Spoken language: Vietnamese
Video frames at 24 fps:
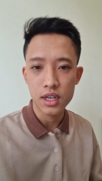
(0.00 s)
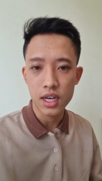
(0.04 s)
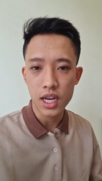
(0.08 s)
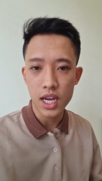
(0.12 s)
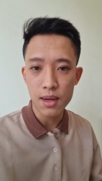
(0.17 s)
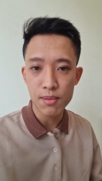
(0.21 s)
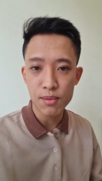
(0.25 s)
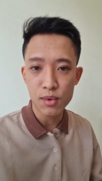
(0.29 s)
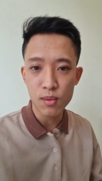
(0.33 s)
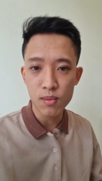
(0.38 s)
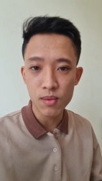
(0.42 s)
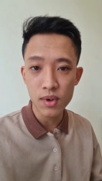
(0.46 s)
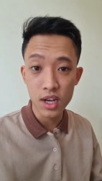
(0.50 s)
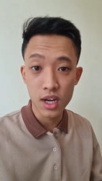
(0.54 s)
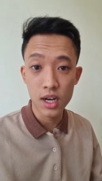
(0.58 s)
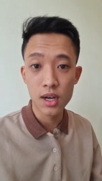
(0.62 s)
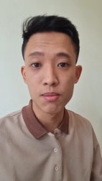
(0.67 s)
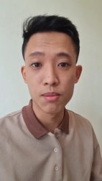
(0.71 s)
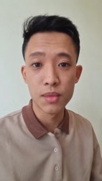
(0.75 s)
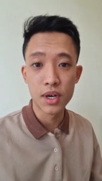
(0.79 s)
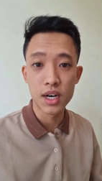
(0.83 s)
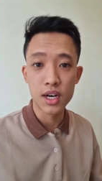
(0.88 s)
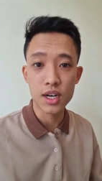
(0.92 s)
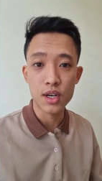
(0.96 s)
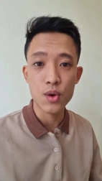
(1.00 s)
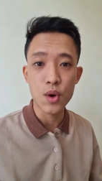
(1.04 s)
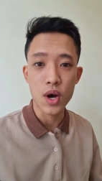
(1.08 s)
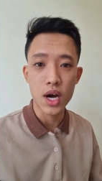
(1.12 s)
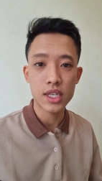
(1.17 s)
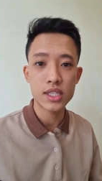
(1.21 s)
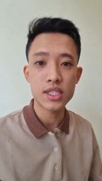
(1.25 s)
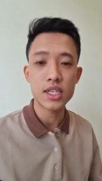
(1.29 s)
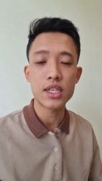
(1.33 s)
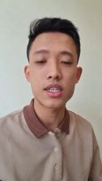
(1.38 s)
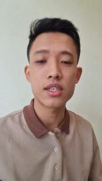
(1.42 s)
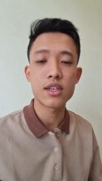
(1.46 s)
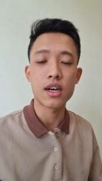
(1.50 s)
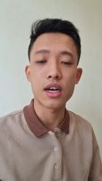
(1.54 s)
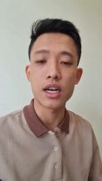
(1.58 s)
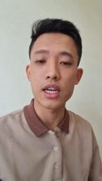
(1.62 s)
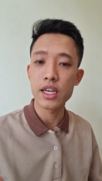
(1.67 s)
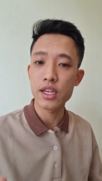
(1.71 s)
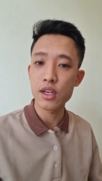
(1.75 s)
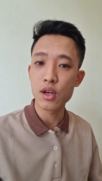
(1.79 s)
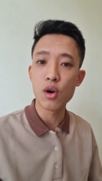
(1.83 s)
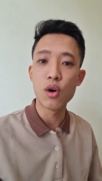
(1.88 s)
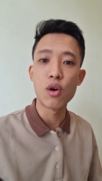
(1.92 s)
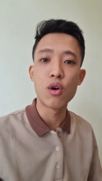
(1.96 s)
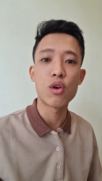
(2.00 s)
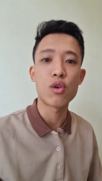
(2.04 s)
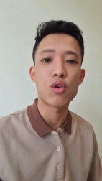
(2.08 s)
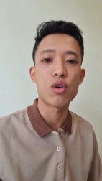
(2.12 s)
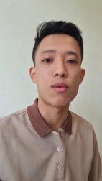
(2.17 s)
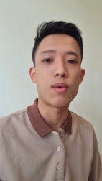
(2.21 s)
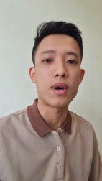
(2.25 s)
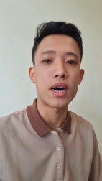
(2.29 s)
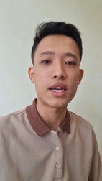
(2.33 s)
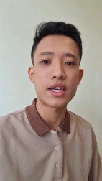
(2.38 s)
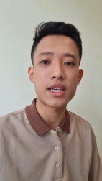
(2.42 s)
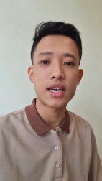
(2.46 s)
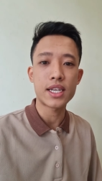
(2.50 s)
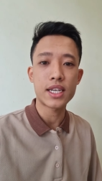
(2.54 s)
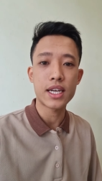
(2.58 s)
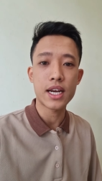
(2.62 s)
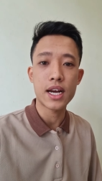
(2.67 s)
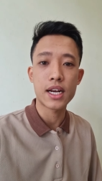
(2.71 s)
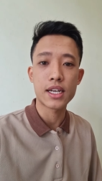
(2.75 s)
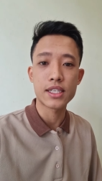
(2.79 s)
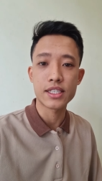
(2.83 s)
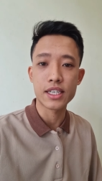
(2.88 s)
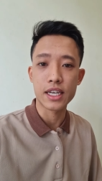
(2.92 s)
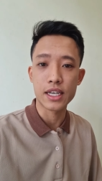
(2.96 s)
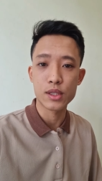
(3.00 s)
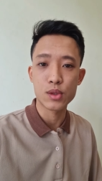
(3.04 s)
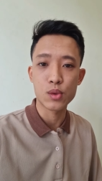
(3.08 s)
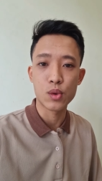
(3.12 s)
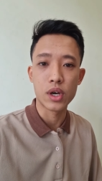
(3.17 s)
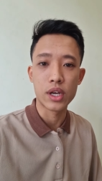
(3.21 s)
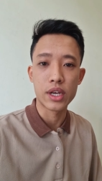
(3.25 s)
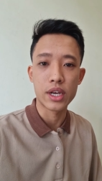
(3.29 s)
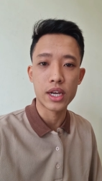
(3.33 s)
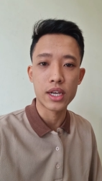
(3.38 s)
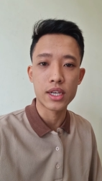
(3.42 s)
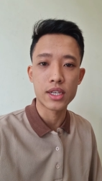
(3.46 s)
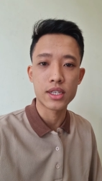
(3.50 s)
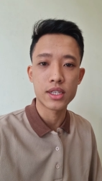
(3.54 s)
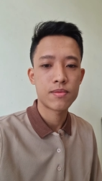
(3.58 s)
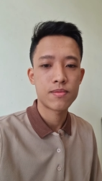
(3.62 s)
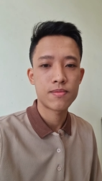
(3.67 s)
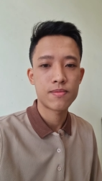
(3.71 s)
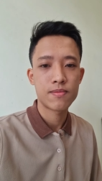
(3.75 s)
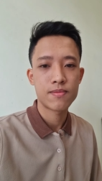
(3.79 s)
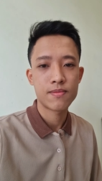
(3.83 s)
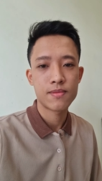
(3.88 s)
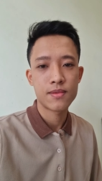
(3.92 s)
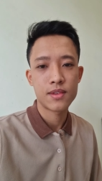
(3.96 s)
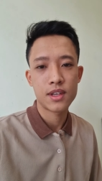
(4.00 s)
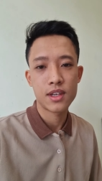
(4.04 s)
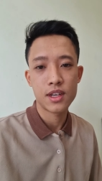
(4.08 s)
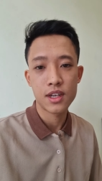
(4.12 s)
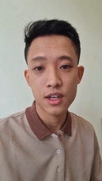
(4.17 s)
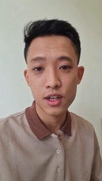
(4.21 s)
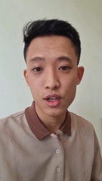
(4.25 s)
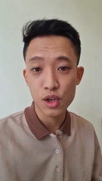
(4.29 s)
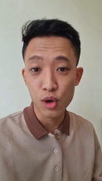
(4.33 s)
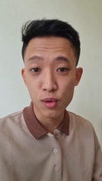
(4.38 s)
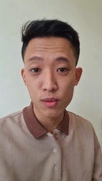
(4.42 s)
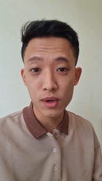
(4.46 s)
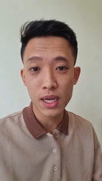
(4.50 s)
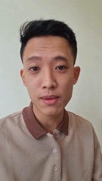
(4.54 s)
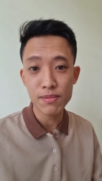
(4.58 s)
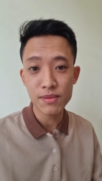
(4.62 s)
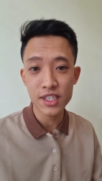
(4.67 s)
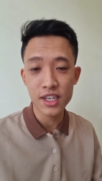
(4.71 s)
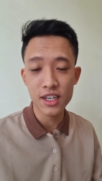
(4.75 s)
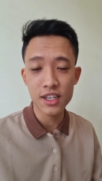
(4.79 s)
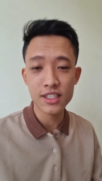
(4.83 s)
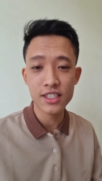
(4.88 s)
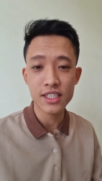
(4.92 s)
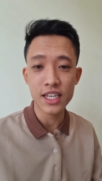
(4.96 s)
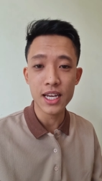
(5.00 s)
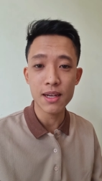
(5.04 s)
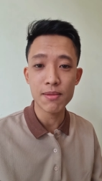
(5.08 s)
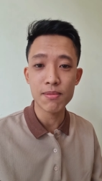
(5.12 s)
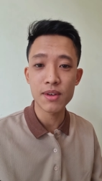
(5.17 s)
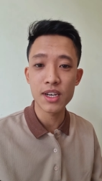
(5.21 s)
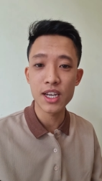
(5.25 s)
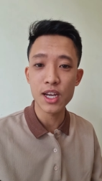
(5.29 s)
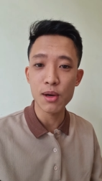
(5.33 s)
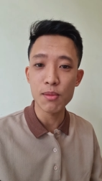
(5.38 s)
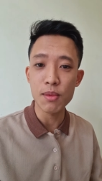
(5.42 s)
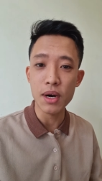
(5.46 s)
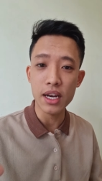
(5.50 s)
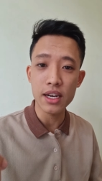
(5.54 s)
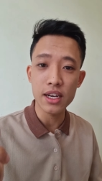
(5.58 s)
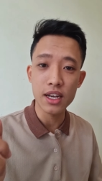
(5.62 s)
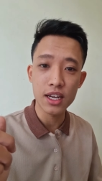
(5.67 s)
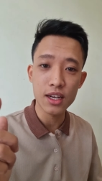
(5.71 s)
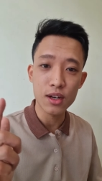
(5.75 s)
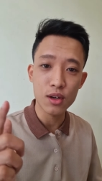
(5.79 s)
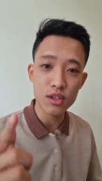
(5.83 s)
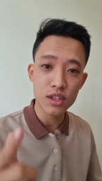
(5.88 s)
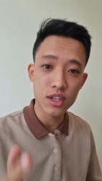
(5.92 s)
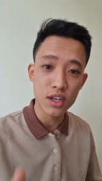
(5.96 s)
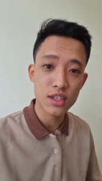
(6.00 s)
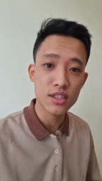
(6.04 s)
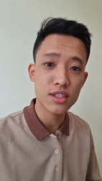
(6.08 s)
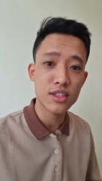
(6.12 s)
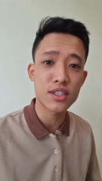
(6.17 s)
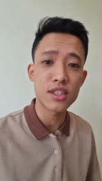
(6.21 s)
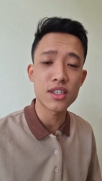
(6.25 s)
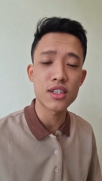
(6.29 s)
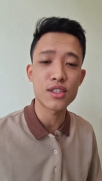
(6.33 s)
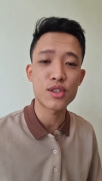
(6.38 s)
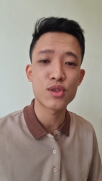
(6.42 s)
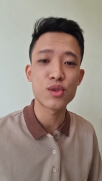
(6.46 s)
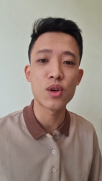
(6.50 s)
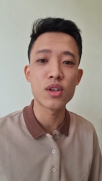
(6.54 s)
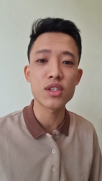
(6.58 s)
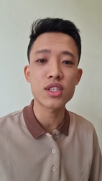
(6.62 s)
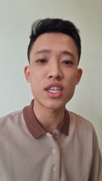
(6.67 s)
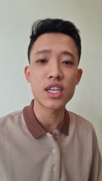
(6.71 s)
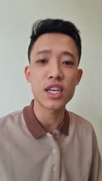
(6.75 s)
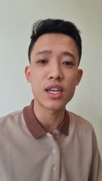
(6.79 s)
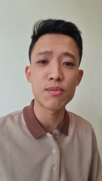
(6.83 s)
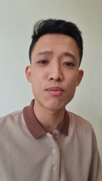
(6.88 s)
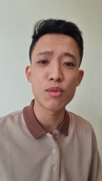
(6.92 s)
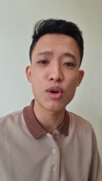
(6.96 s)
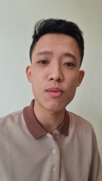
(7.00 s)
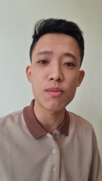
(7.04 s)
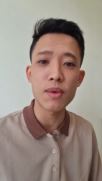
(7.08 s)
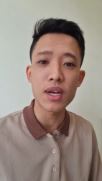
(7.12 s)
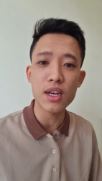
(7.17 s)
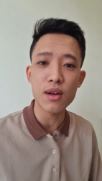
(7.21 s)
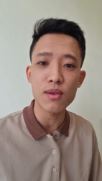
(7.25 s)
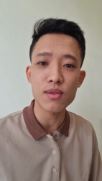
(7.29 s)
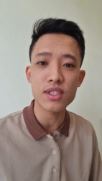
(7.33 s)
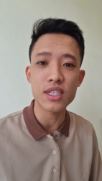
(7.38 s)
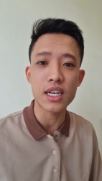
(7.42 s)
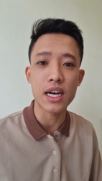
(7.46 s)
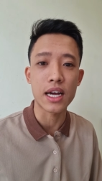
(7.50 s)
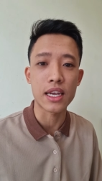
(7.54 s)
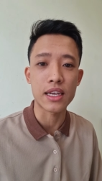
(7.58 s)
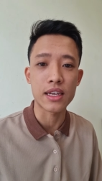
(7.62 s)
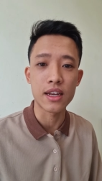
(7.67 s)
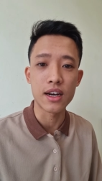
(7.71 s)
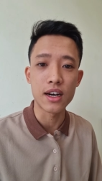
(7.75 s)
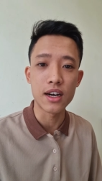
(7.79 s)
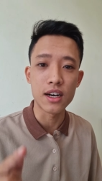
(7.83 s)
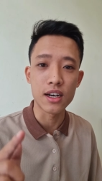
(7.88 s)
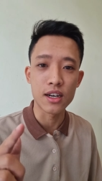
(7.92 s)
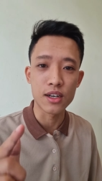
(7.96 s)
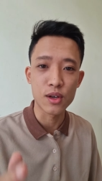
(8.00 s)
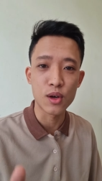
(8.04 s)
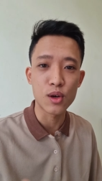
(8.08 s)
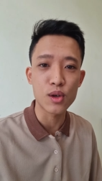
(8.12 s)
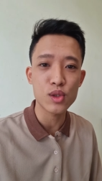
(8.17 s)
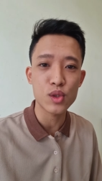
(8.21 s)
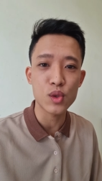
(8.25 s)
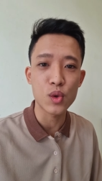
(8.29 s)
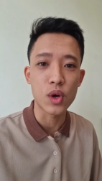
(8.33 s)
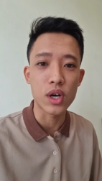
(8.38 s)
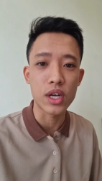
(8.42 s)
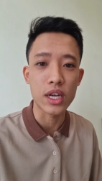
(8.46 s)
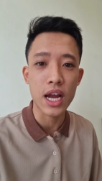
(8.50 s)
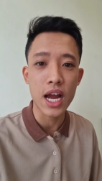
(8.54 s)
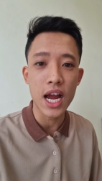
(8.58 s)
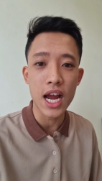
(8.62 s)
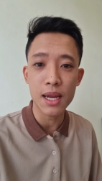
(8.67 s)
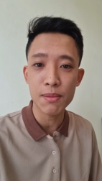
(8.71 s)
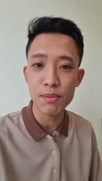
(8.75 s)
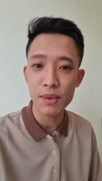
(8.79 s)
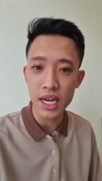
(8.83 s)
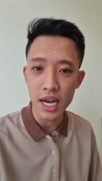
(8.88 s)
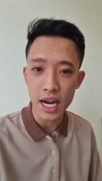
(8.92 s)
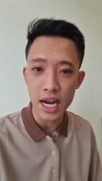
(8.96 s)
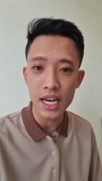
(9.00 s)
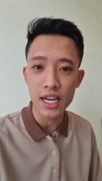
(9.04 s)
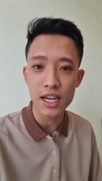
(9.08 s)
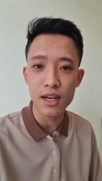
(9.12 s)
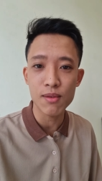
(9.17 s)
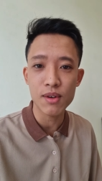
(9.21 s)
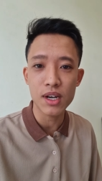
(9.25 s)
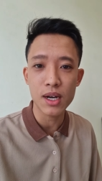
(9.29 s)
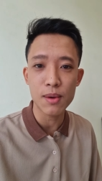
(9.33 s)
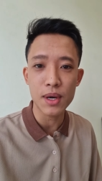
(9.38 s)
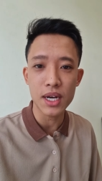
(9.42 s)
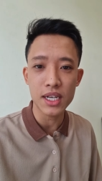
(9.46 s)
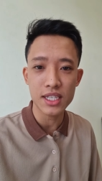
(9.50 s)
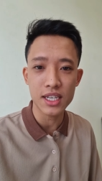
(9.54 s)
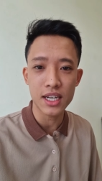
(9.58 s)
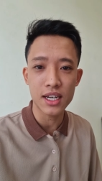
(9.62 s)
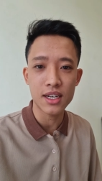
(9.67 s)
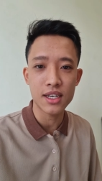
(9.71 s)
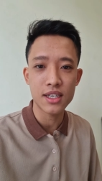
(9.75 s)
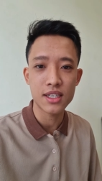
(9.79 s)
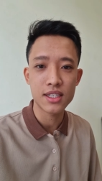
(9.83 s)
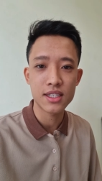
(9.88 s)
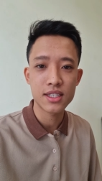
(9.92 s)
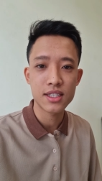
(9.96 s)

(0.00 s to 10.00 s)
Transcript: Em cũng lờ mờ đoán ra được ý đồ của bạn khách hàng trẻ tuổi này. Cùng em chờ xem liệu bạn ấy có thực sự xuống tiền mua bất động sản ở độ tuổi 22 không các bác nhé.